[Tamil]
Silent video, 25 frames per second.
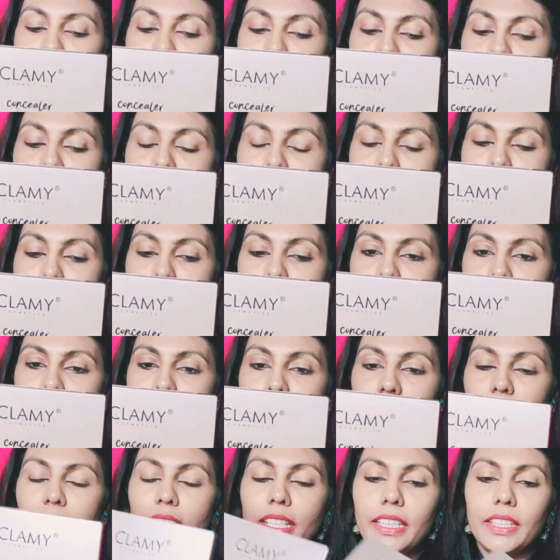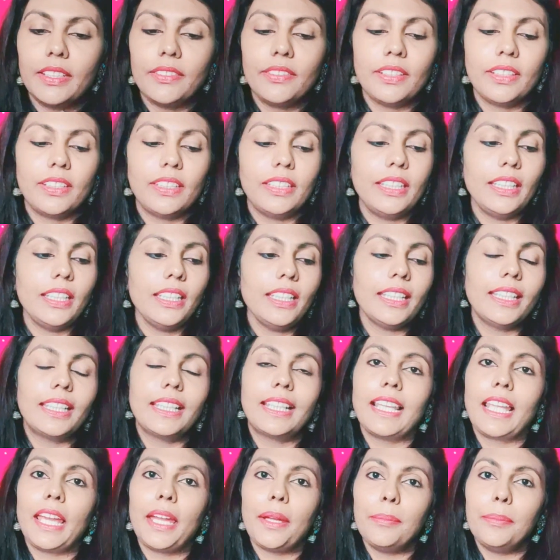பேலட் எடுத்துக்கிறேன் இது வந்து
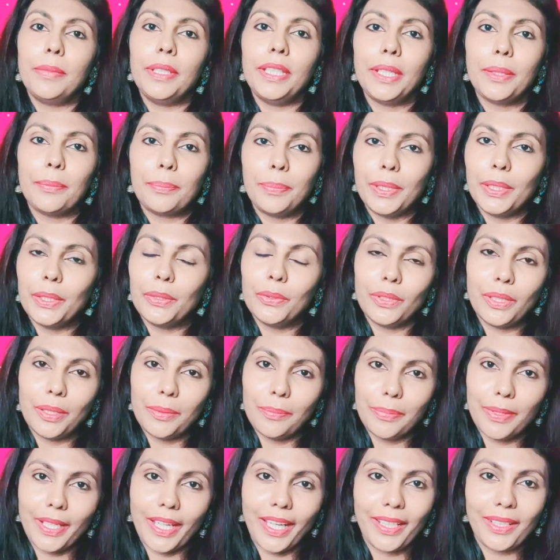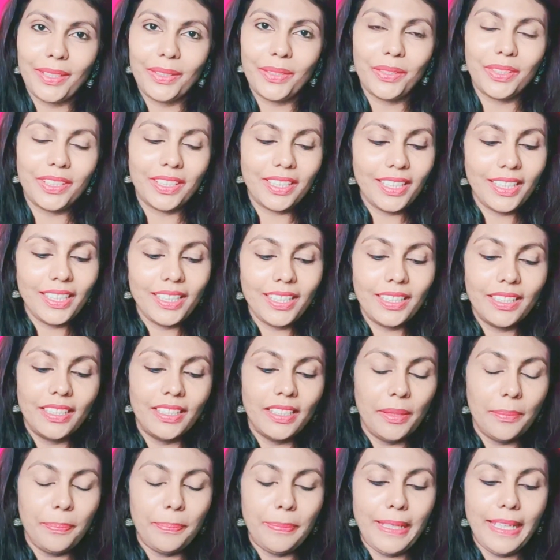கிளாமி அப்படின்னு உள்ள பிராண்டோட
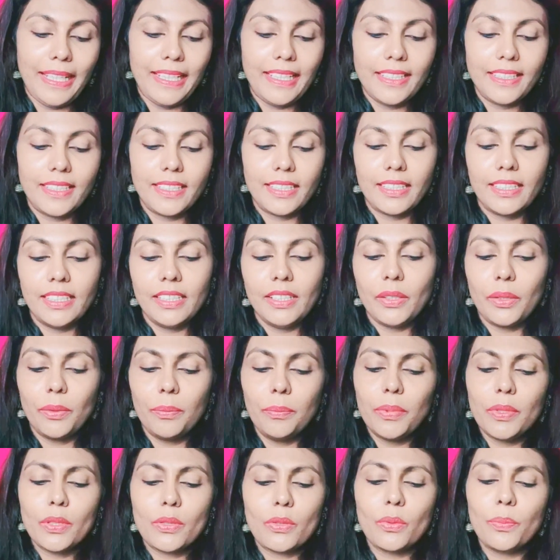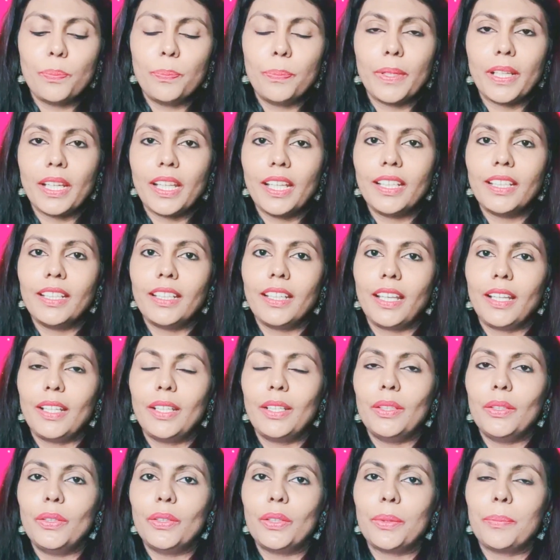பேலட் இது ரொம்ப சூப்பரான
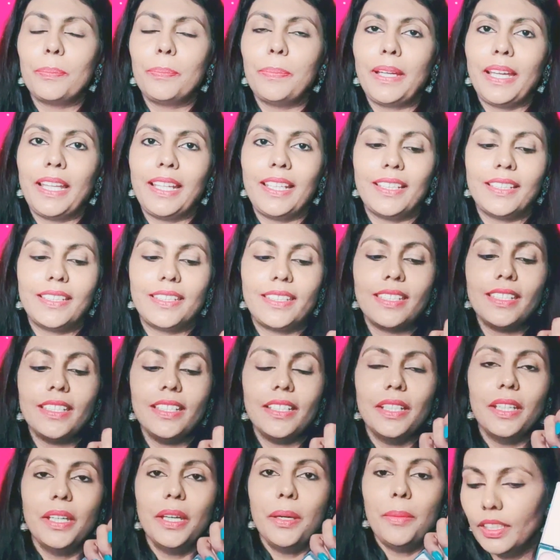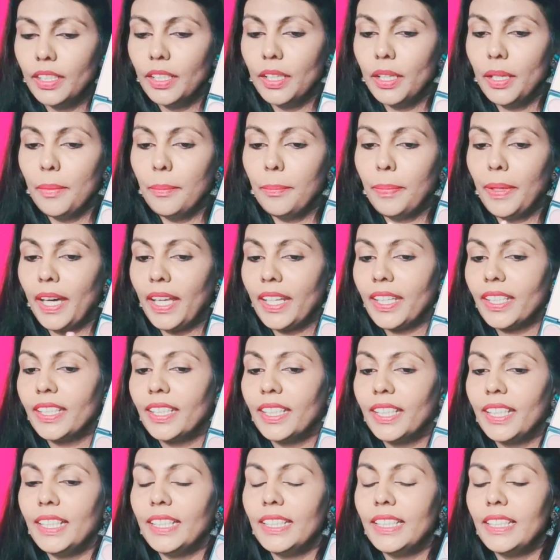நல்ல ஒரு பேலட்டு பா
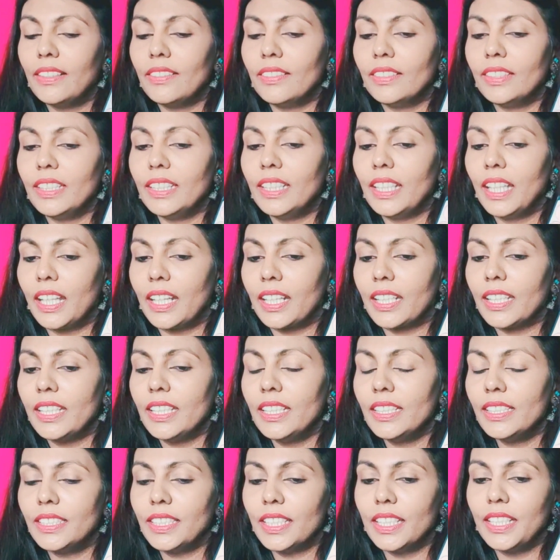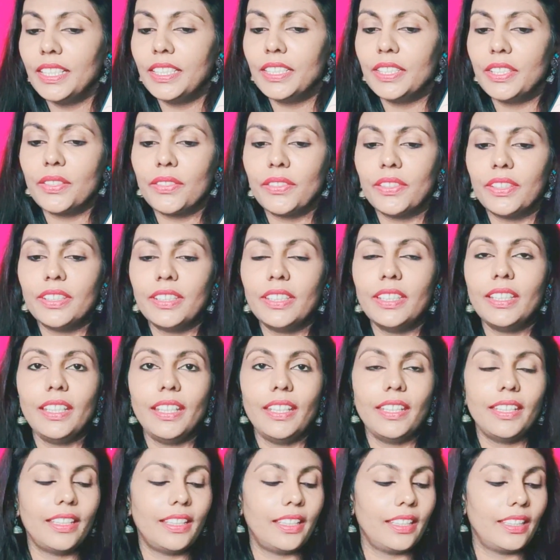பாருங்கள் இதில் வந்து நிறைய ஷேட்ஸ் வந்து
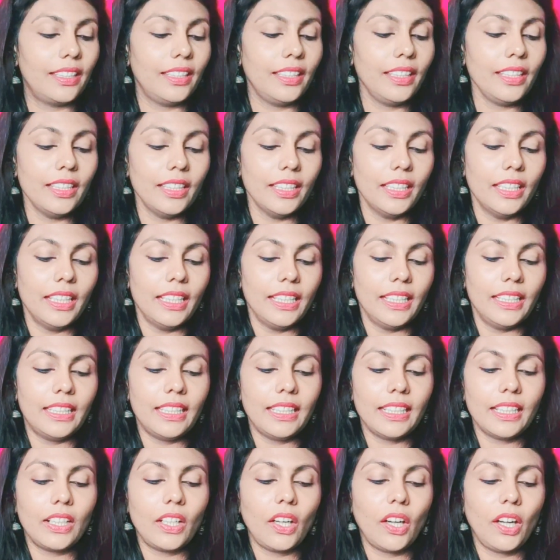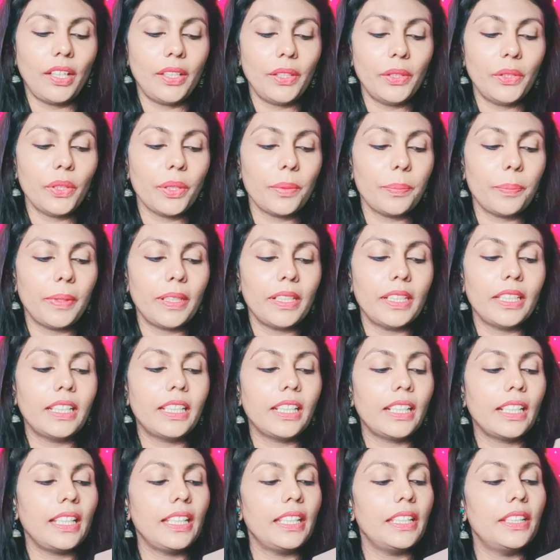இருக்குது இதில் கான்டோர்
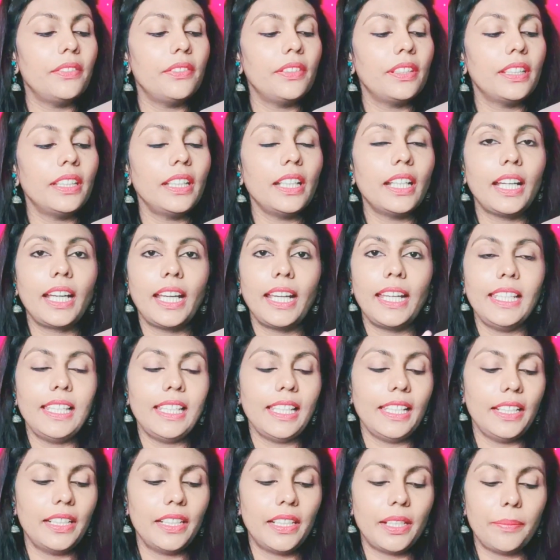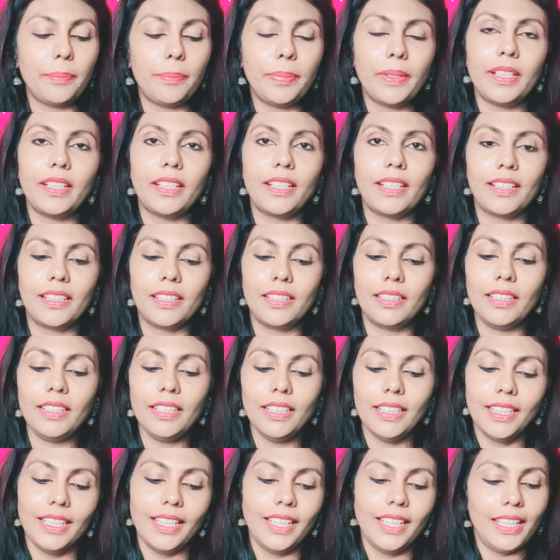பண்ணிக்கலாம் இது வந்து ஹைலைட்ரு பண்ணுறது
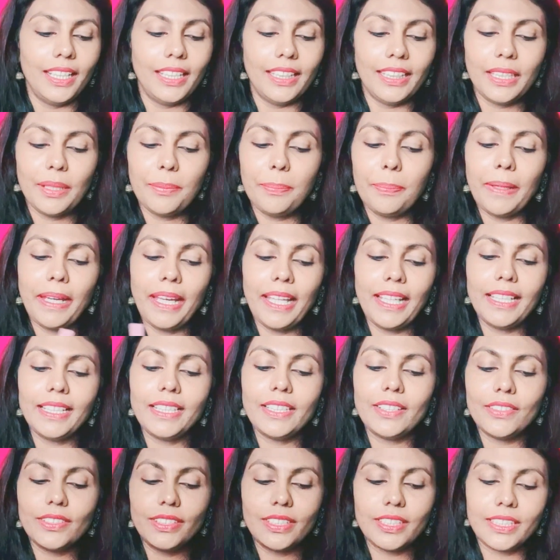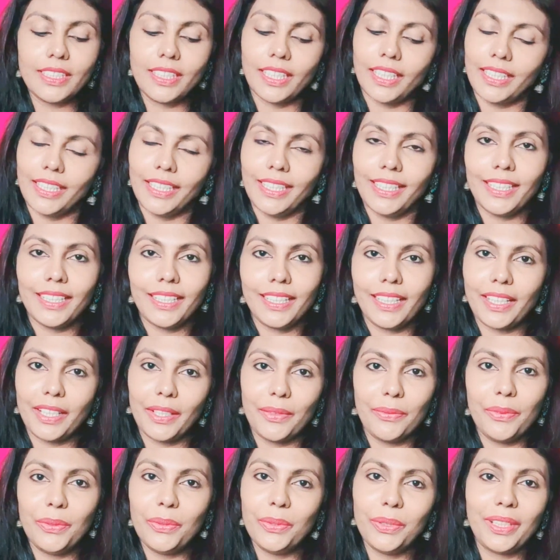இந்த பேலட் வச்சு தனியாக நான்
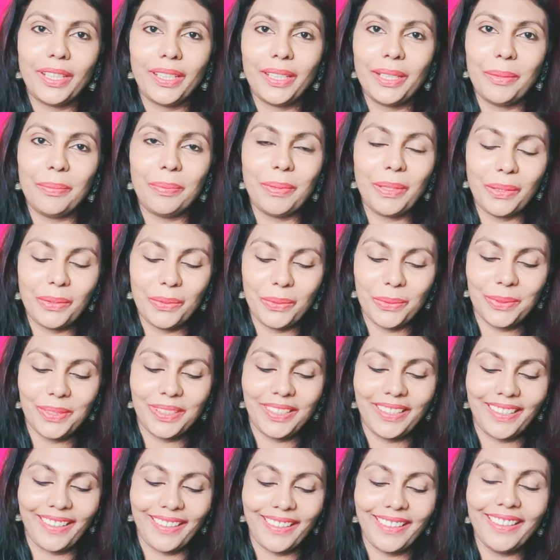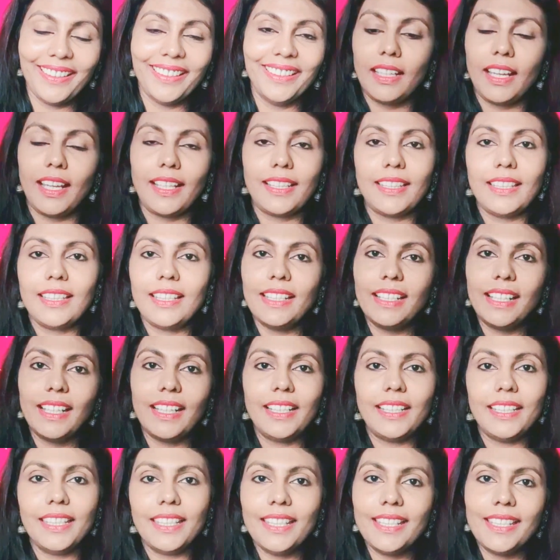ரிவ்யூ கண்டிப்பாக கொடுக்குறேன் அதில்
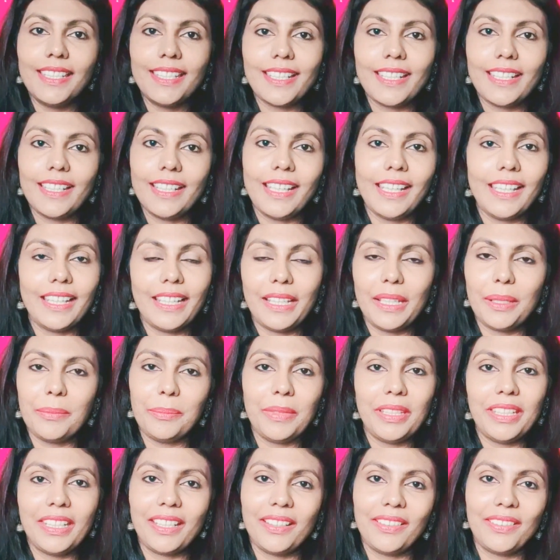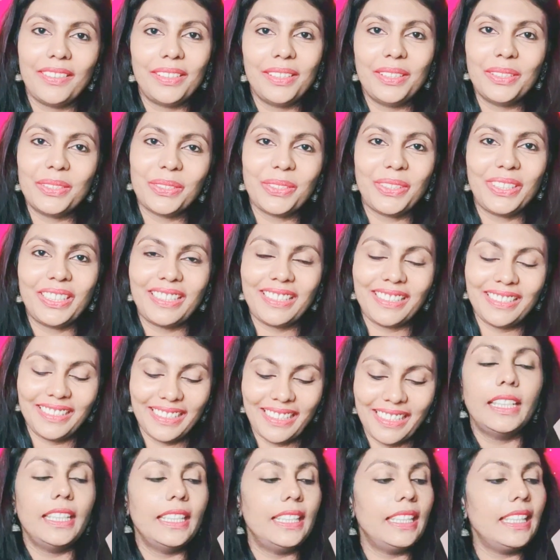நான் டீட்டெயிலாக எல்லாமே நான் வந்து
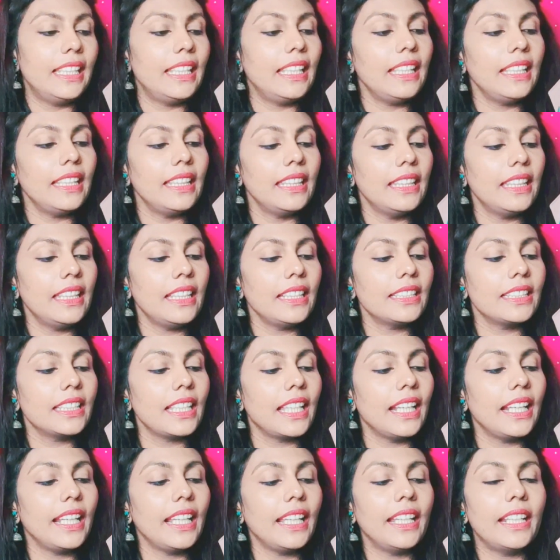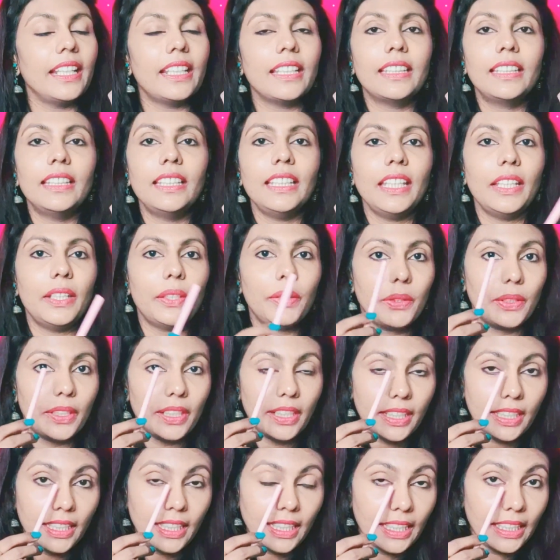சொல்கிறேன் சரி இதில் இந்த ஷேடை எடுத்து
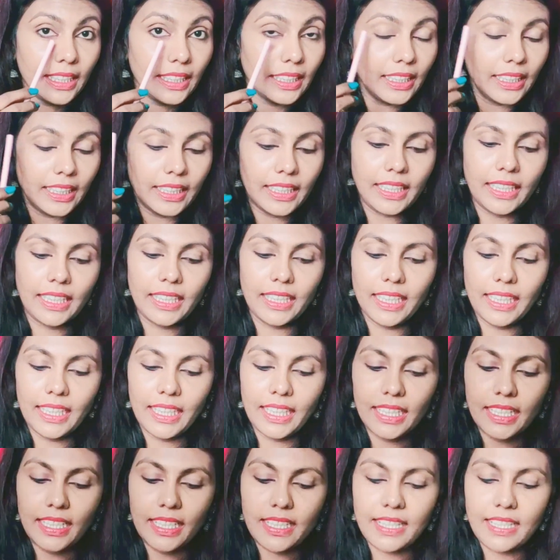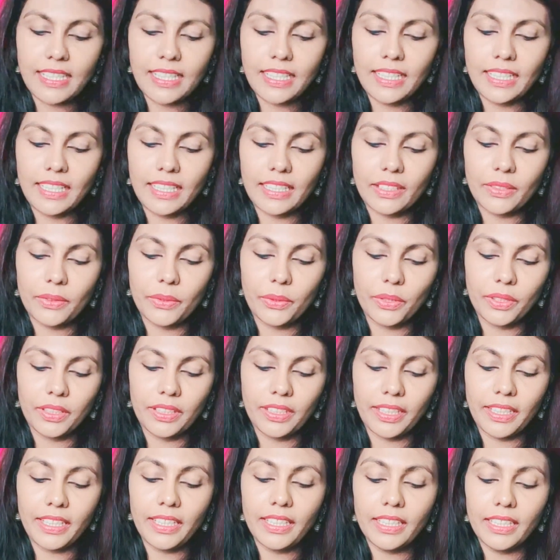என்னோட கண்ணுக்கு கீழே கன்சீலர்
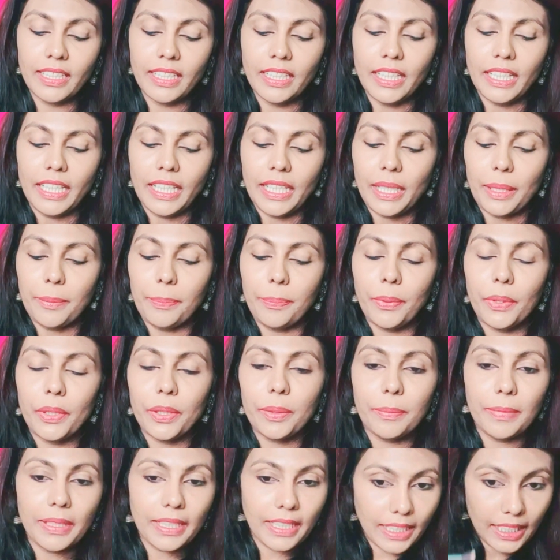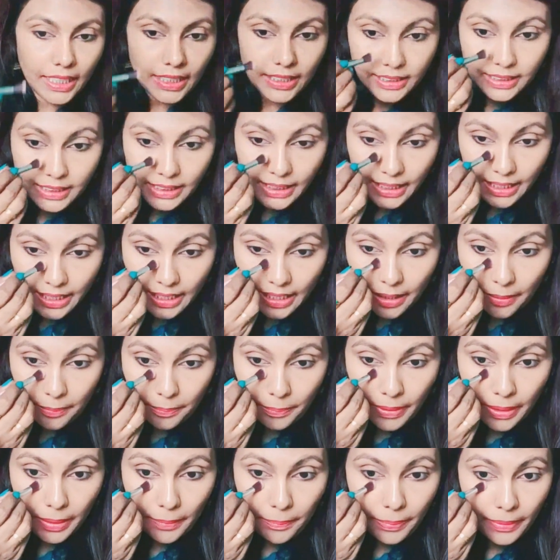கொடுக்குறேன் எப்போதுமே கன்சீலர்
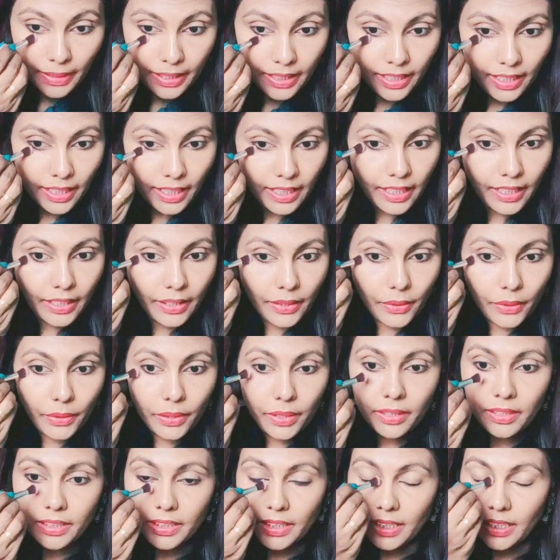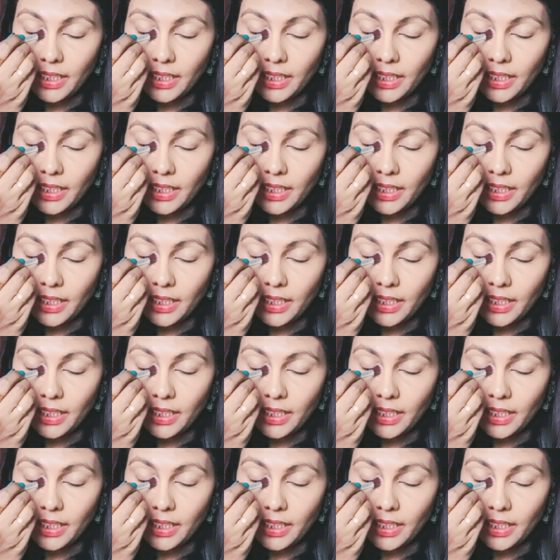அப்ளை பண்ணுற நேரம்